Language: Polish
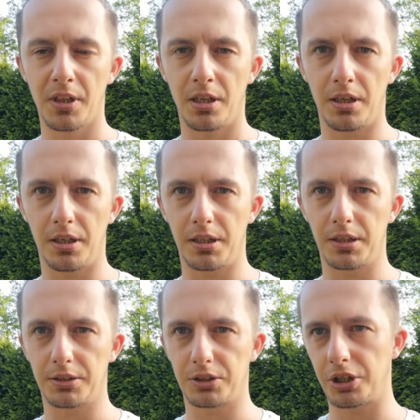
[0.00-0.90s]

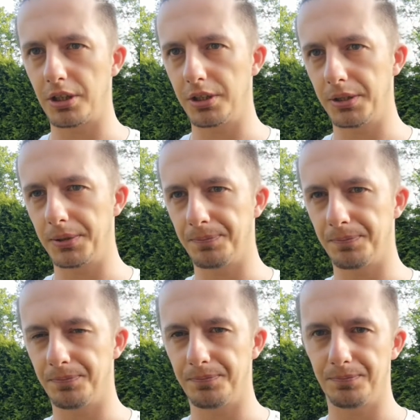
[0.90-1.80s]
e, czyli
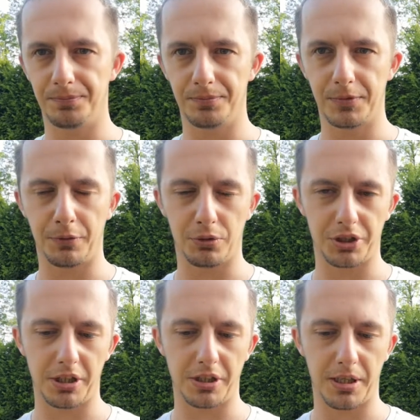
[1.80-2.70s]
mm,
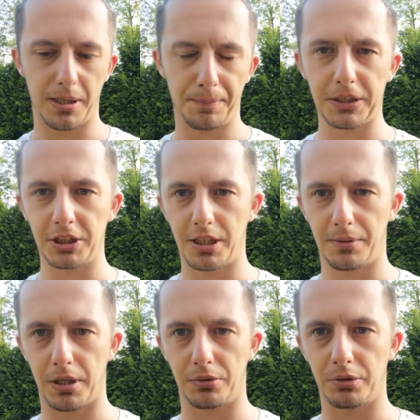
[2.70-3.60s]
wyróżnienie Patryka
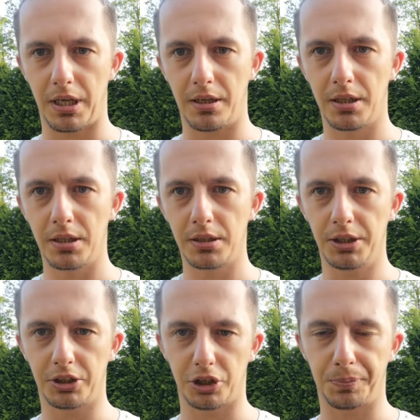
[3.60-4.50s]
Maruna.
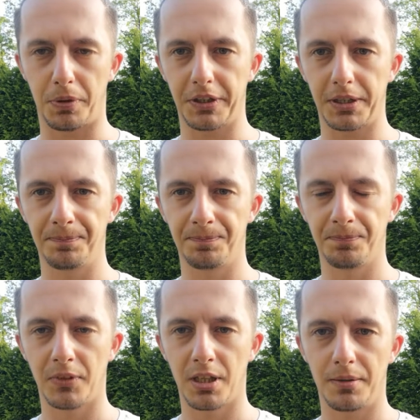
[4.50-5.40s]
I ktoś powie,
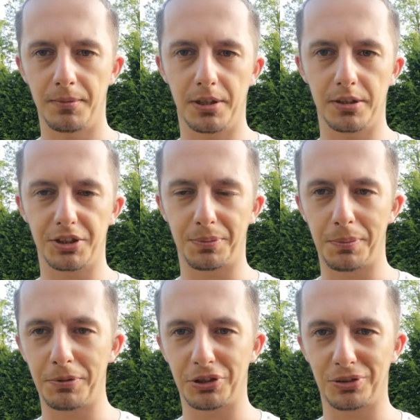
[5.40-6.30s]
e, żeby
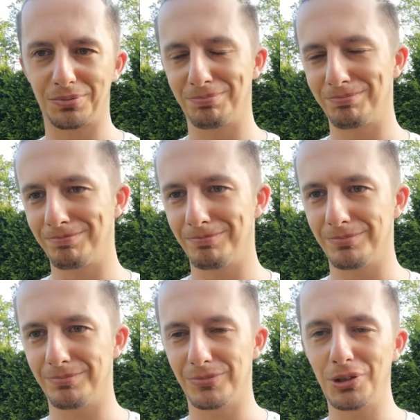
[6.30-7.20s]
być,
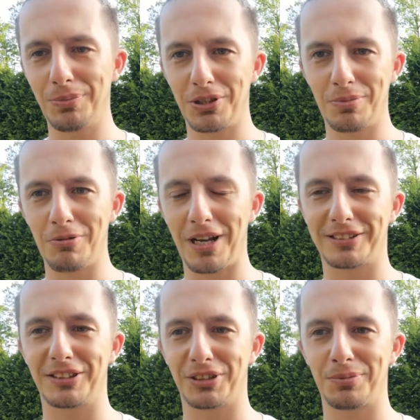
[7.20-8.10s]
mm, no i będzie miał
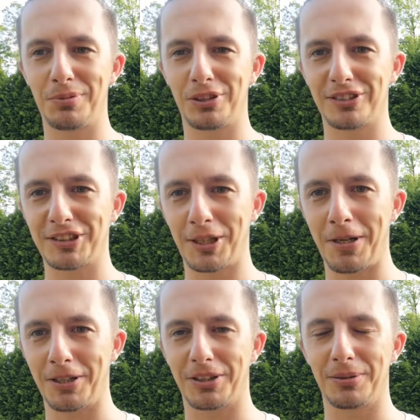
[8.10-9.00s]
rację, żeby być
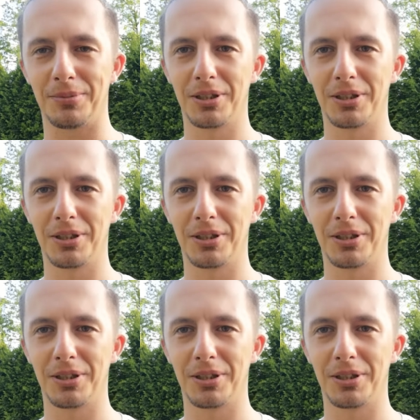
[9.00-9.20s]
konsekwentnym,